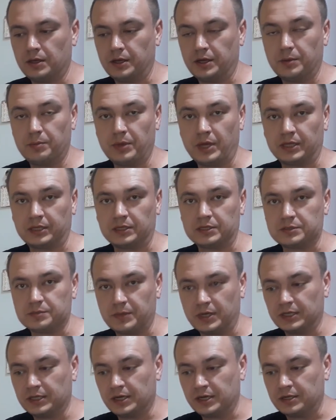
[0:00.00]
Ребята,
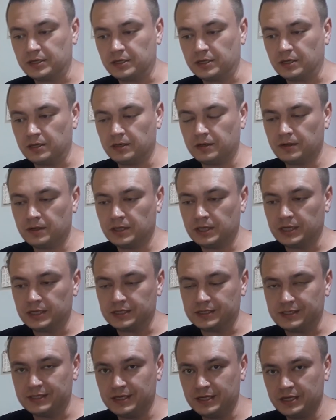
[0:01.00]
смотрите.
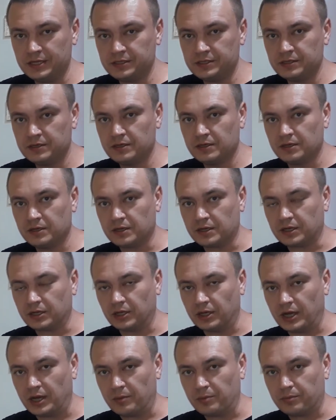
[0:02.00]
Здесь
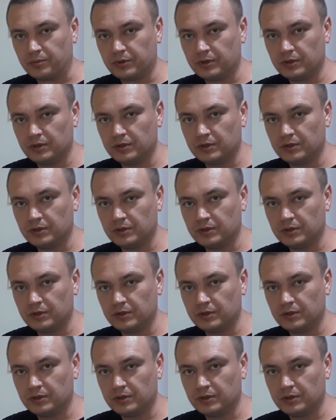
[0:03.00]
кламп,